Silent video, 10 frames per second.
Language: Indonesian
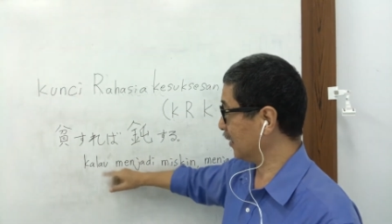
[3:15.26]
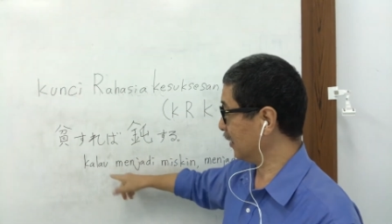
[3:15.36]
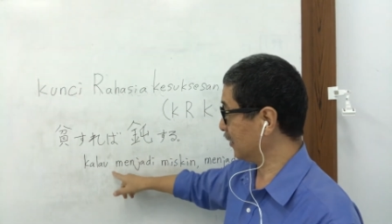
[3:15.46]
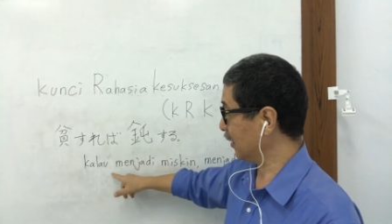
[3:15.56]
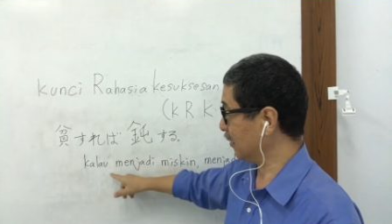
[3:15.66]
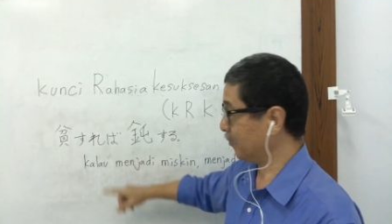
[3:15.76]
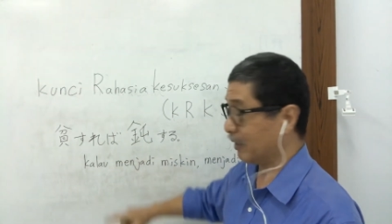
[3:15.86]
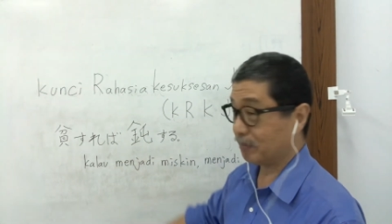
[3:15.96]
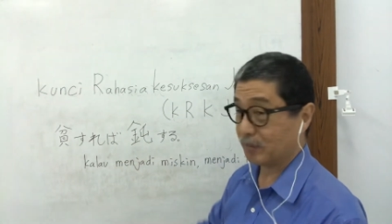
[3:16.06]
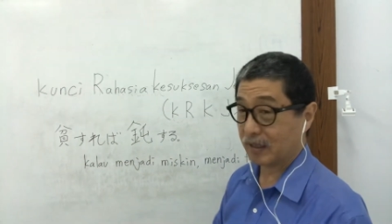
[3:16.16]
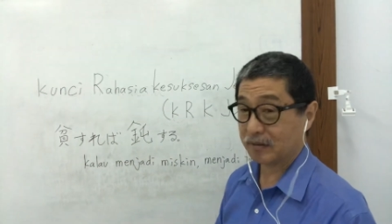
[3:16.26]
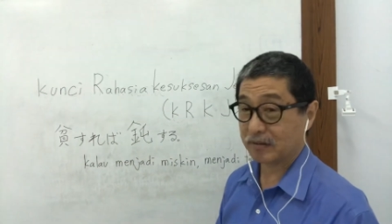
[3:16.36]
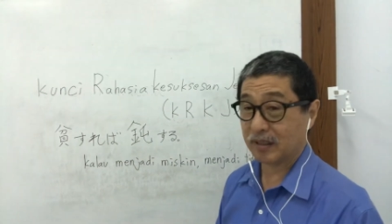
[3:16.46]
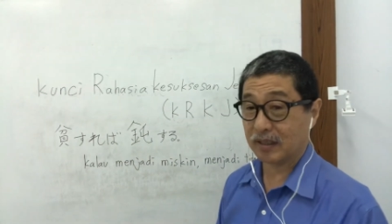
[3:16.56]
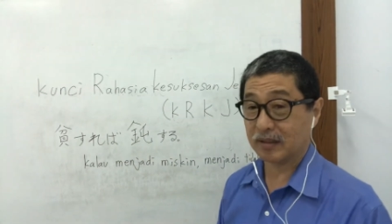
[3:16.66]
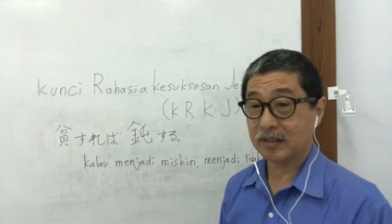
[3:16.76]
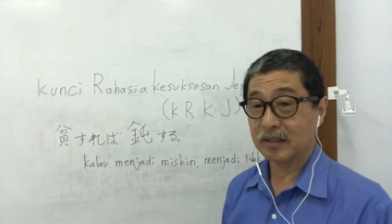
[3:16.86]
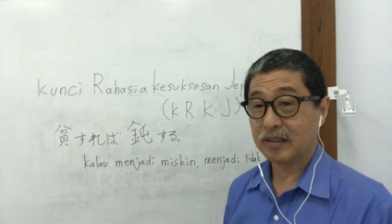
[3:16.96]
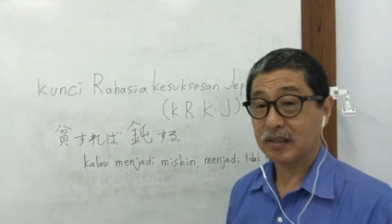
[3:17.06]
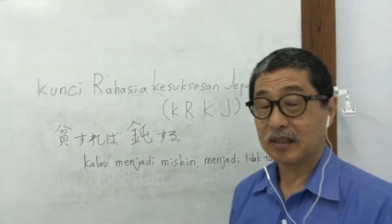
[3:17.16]
uh, tadi bilang merasa kan,
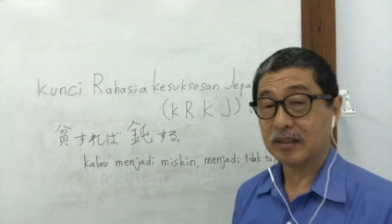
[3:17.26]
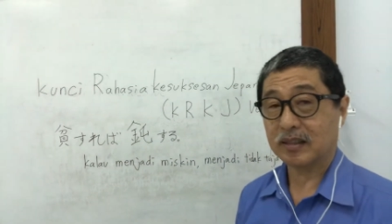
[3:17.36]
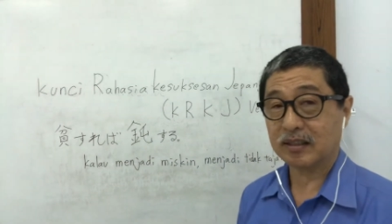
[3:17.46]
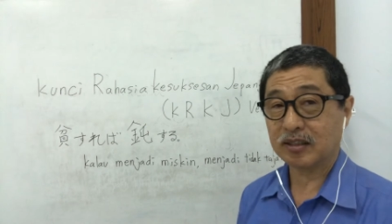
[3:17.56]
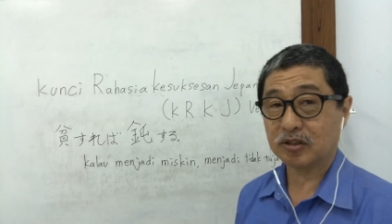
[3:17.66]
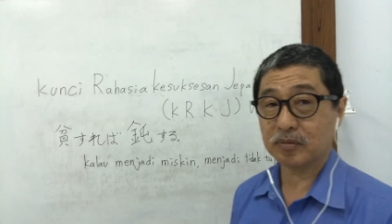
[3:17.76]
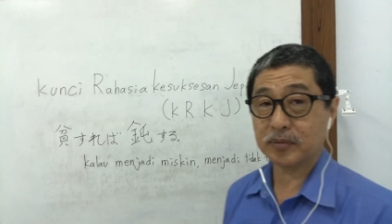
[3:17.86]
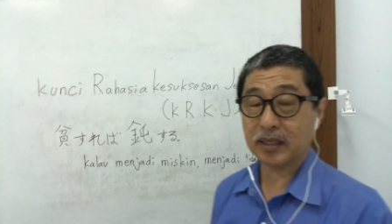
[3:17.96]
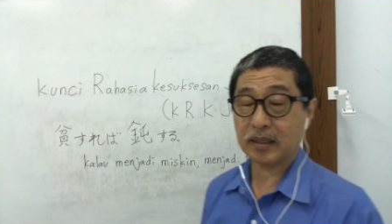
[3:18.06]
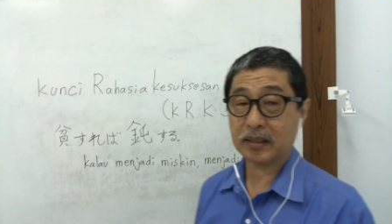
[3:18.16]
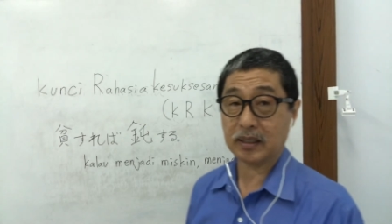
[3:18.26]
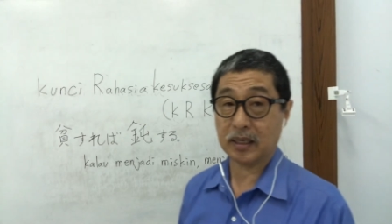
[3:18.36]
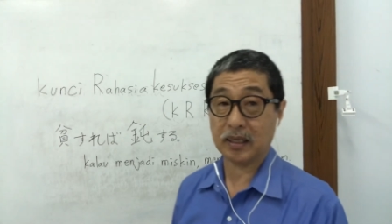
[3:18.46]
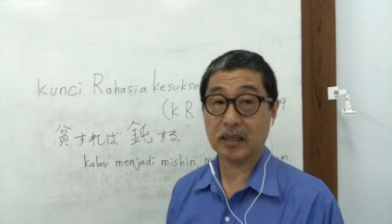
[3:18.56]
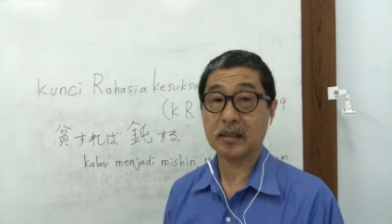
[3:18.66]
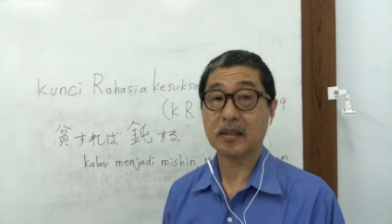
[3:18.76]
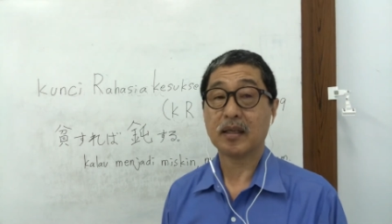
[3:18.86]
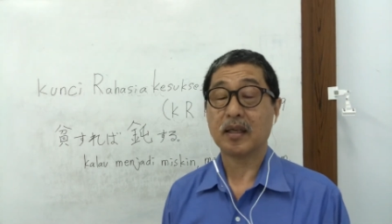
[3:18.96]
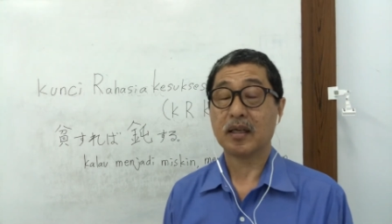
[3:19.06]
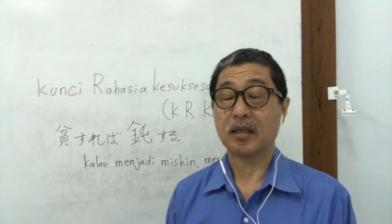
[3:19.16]
jadi sebenarnya
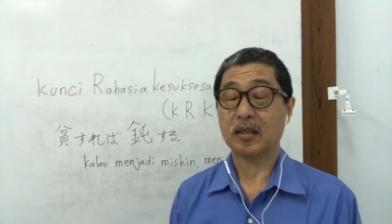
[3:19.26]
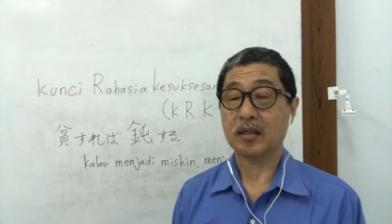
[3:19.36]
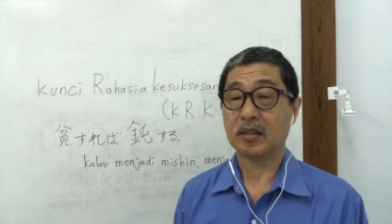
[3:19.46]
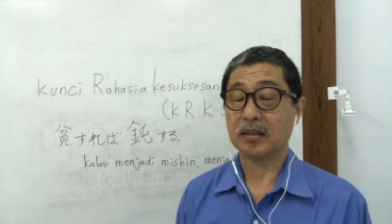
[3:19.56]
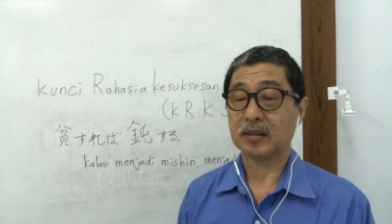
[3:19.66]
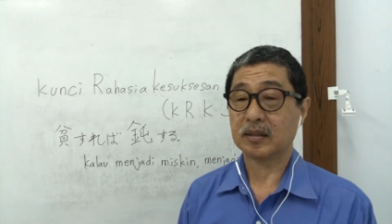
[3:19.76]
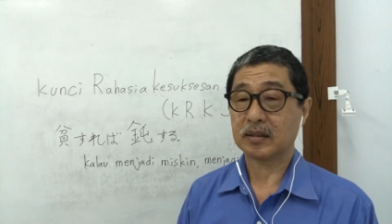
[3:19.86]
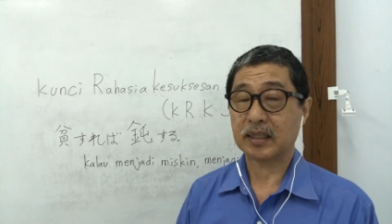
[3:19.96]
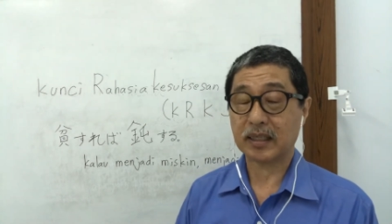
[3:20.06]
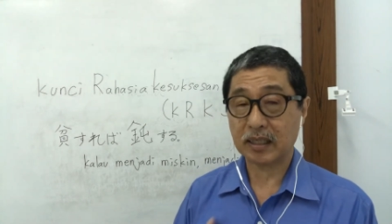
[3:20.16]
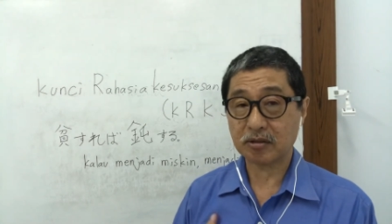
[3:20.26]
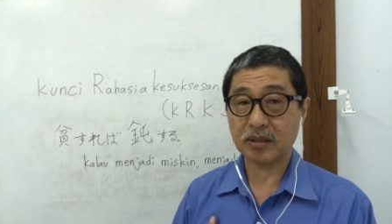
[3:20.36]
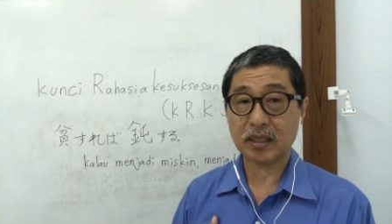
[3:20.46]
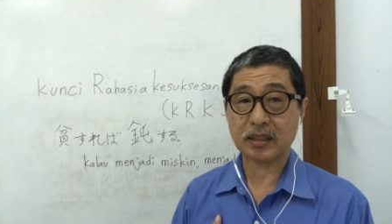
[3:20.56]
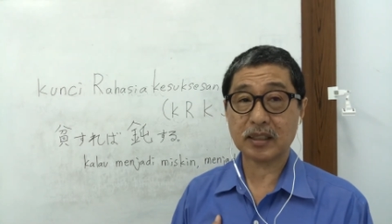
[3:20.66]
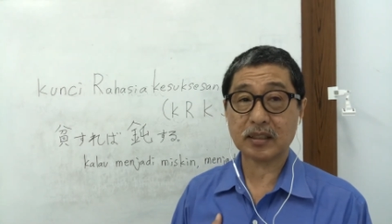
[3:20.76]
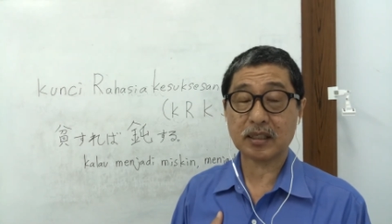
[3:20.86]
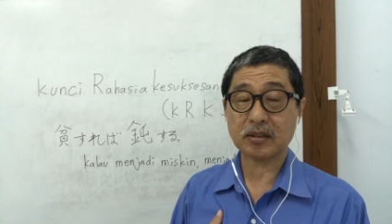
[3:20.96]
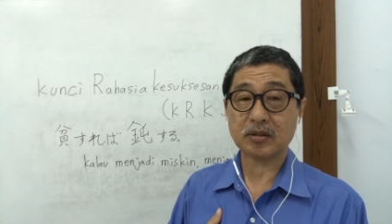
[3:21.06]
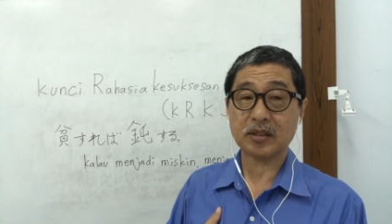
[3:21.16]
eh, tergantung hati
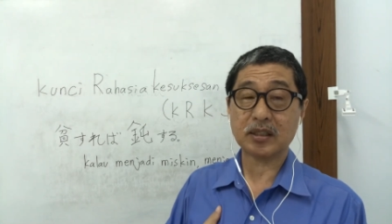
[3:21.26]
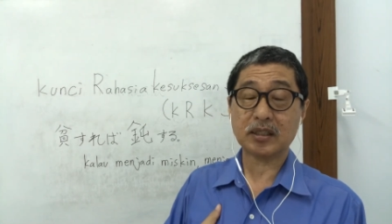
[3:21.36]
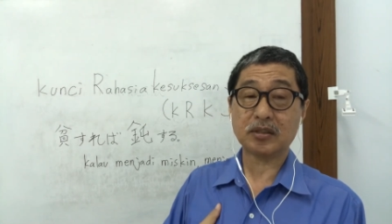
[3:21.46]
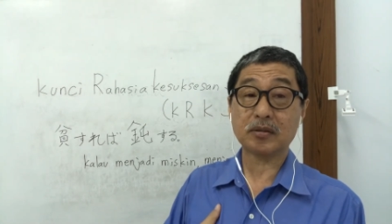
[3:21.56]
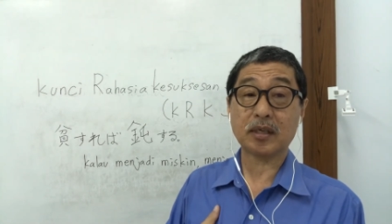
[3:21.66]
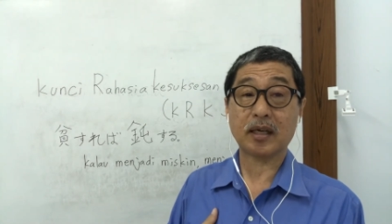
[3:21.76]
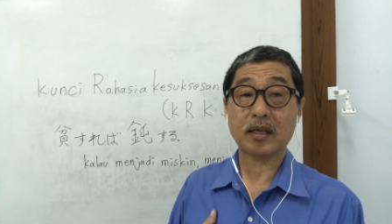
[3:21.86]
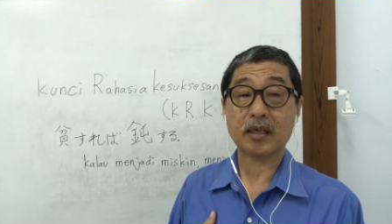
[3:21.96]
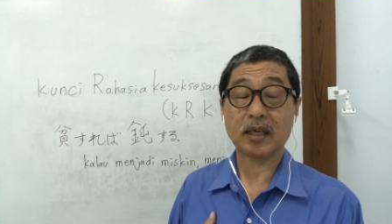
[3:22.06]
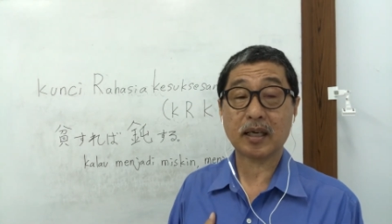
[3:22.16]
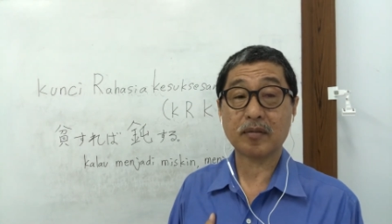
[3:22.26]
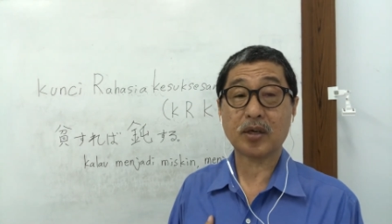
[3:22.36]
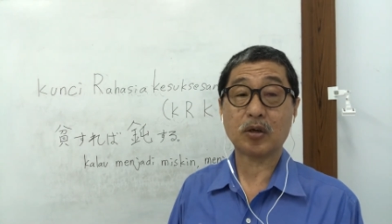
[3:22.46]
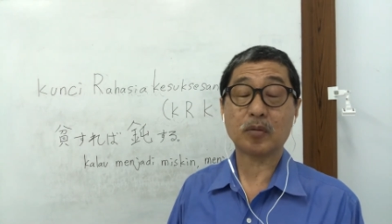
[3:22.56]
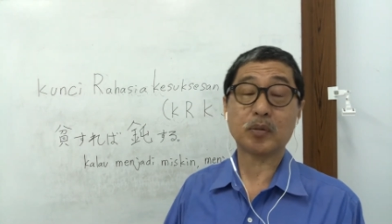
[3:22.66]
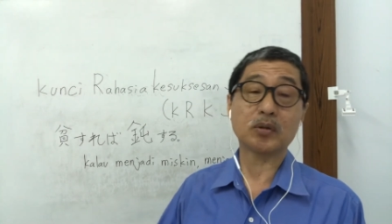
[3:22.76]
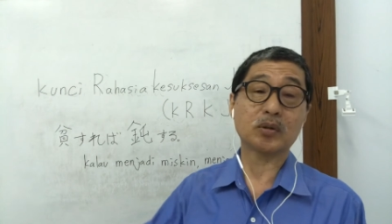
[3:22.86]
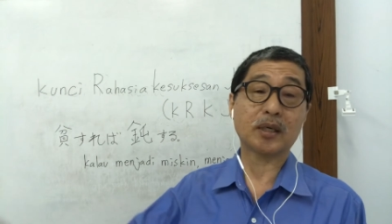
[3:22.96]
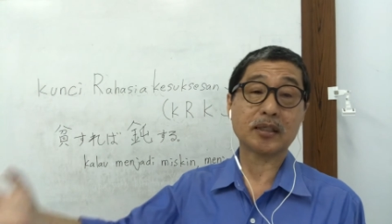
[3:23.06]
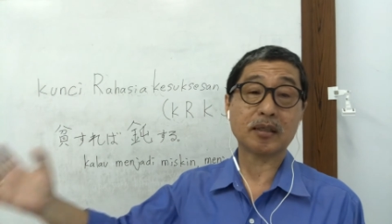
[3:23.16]
kita sendiri juga, ya kan? Walaupun
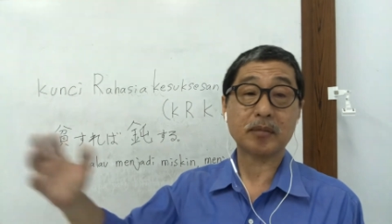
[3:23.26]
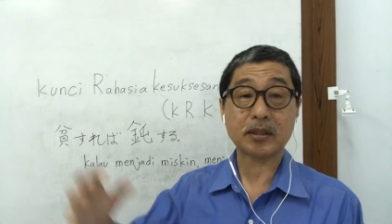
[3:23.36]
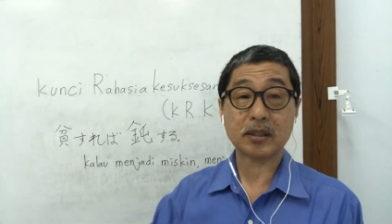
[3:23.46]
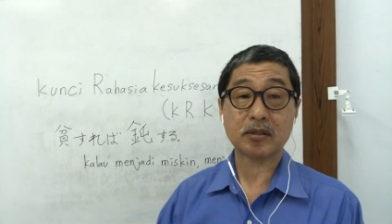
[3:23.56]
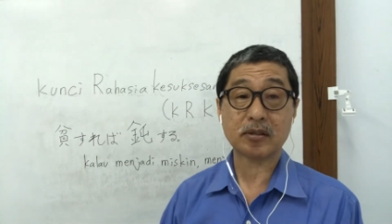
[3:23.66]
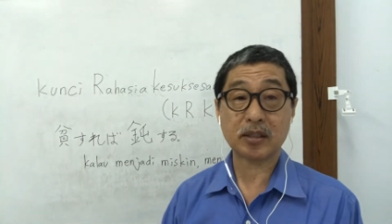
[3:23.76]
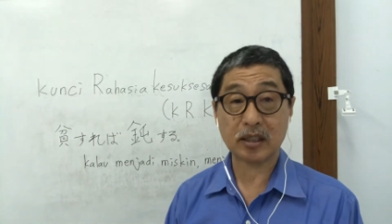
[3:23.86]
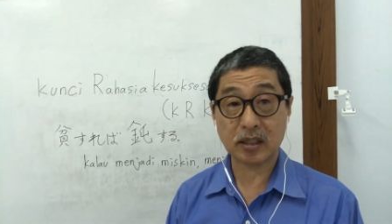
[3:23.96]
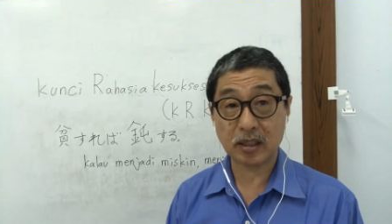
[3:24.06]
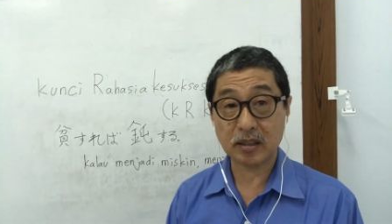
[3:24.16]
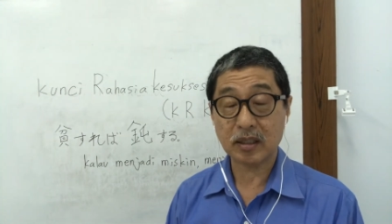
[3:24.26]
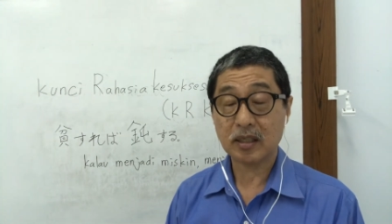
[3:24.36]
uangnya menjadi sedikit,